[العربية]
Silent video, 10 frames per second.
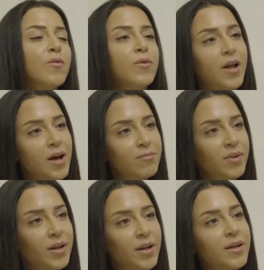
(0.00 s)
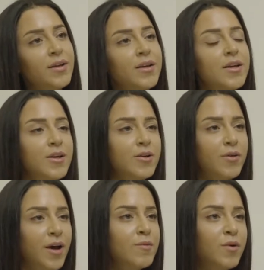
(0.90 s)
والأهم من هيك
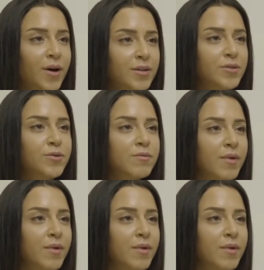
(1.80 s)
إنه هاي المواد تكون